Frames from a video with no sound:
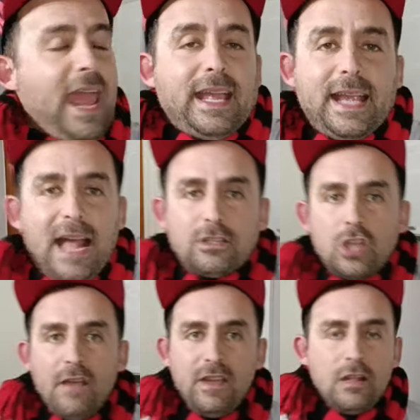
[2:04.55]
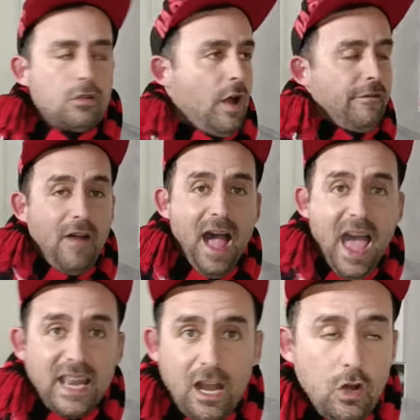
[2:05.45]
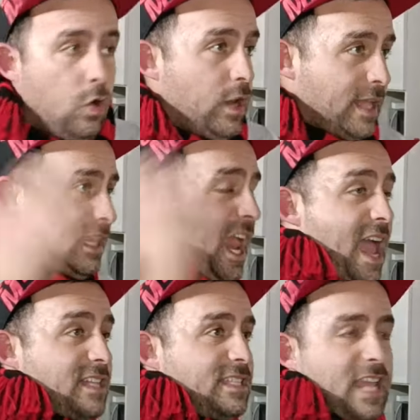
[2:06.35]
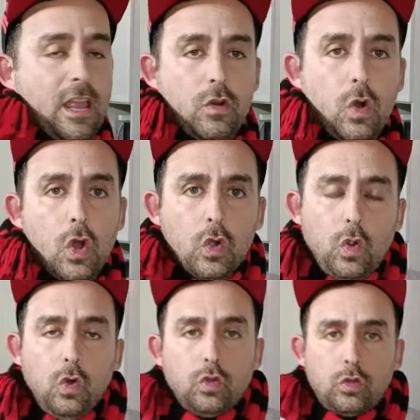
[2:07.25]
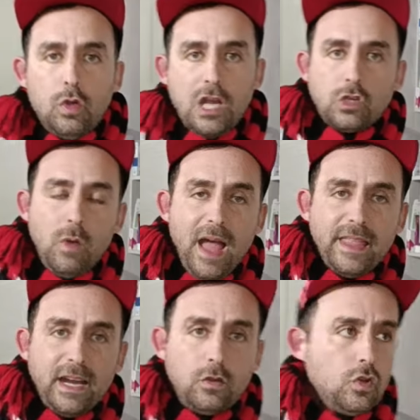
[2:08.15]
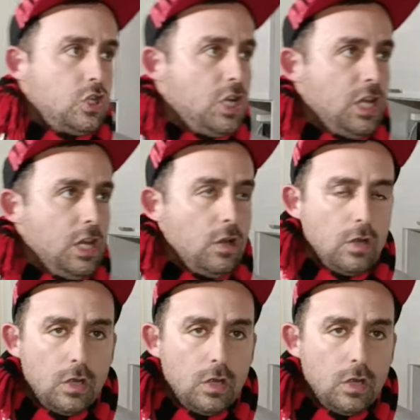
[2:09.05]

Che cazzo hai vinto a fare allora 3-0 contro una squadra così?